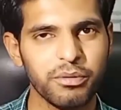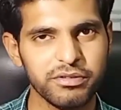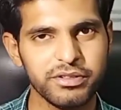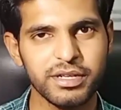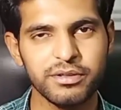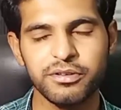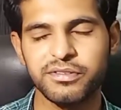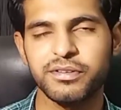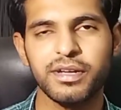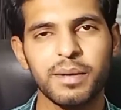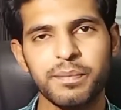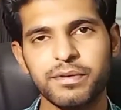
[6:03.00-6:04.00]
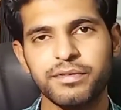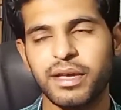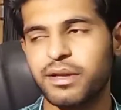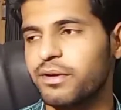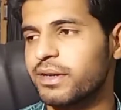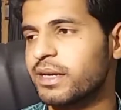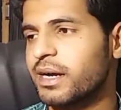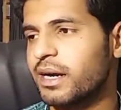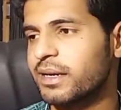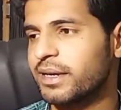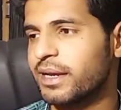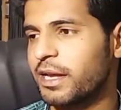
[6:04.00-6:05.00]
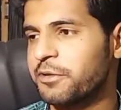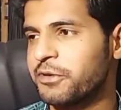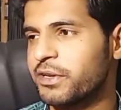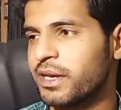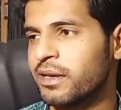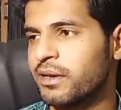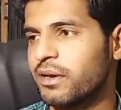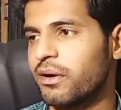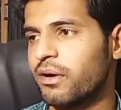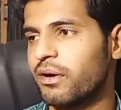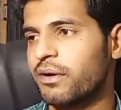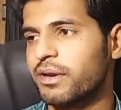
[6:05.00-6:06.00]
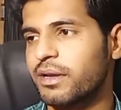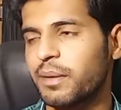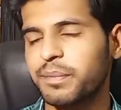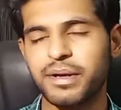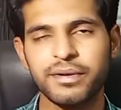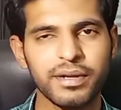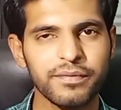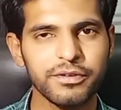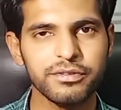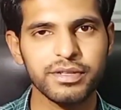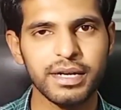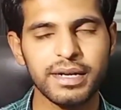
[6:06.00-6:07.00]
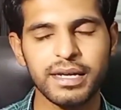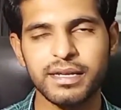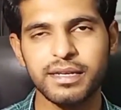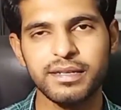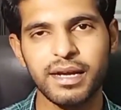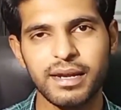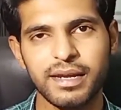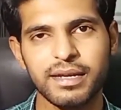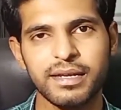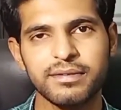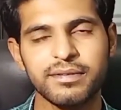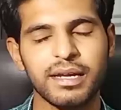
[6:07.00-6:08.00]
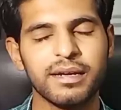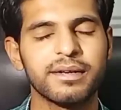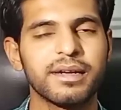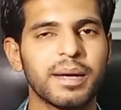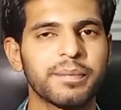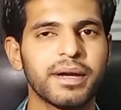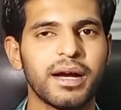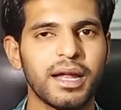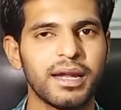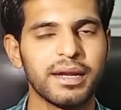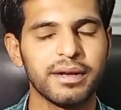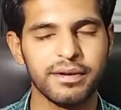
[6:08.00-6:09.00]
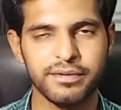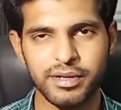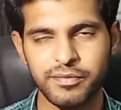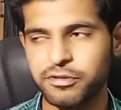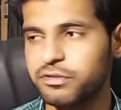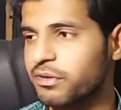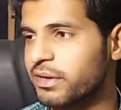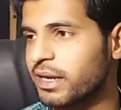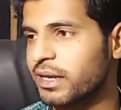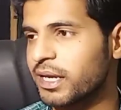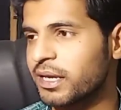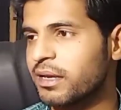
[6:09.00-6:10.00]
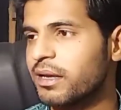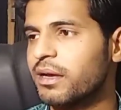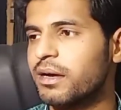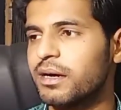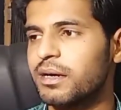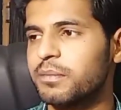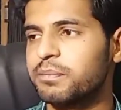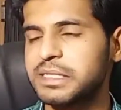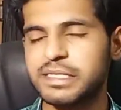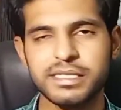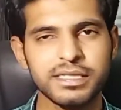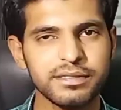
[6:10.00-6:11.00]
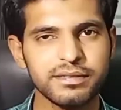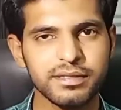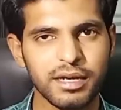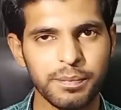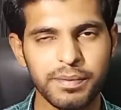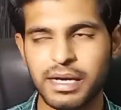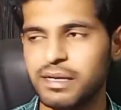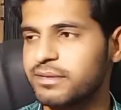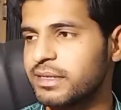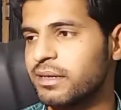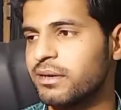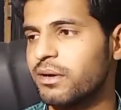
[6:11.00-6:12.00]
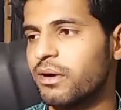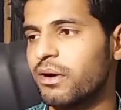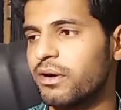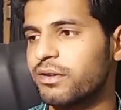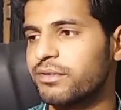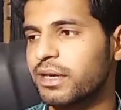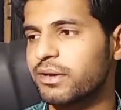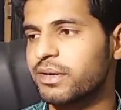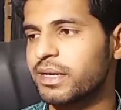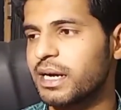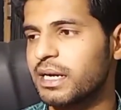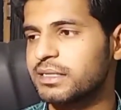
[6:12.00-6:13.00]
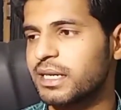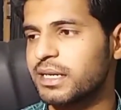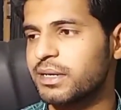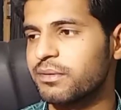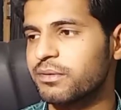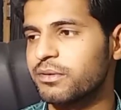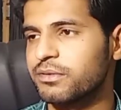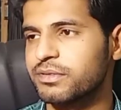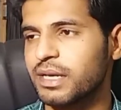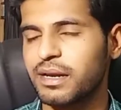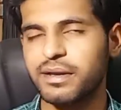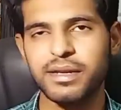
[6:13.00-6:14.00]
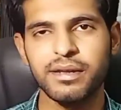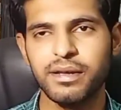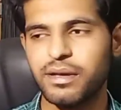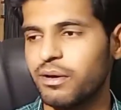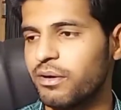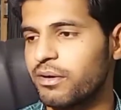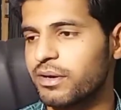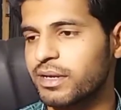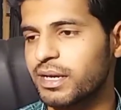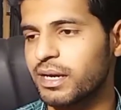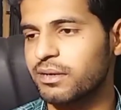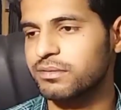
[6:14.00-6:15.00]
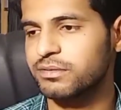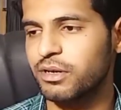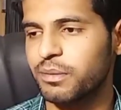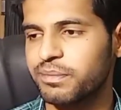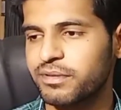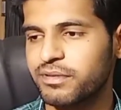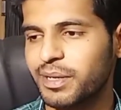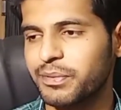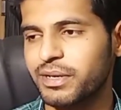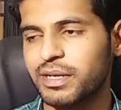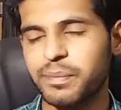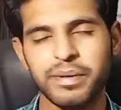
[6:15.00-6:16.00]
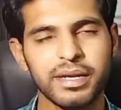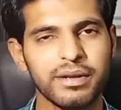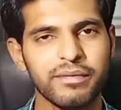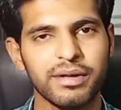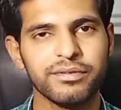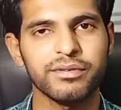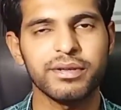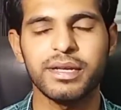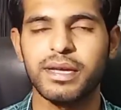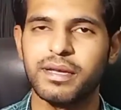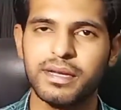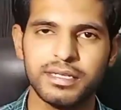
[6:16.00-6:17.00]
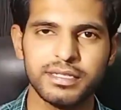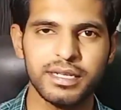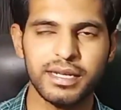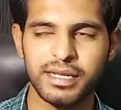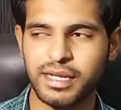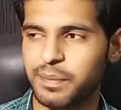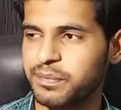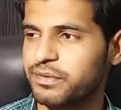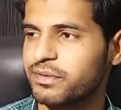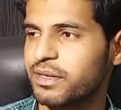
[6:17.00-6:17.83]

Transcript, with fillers: पोजीशन दोस्तों यहाँ पर सिक्योरिटी गार्ड की आई हुई है और आपके इंटरव्यूज़ कंडक्ट किए जा रहे हैं साइलेंटली आपके ऑनलाइन इंटरव्यूज़ हो रहे हैं पच्चीस अप्रैल से और सिक्योरिटी गार्ड चाहिए उनको सैलरी और क्या जॉब डिस्क्रिप्शन कंपनी ने वाजू किए ये रही आपकी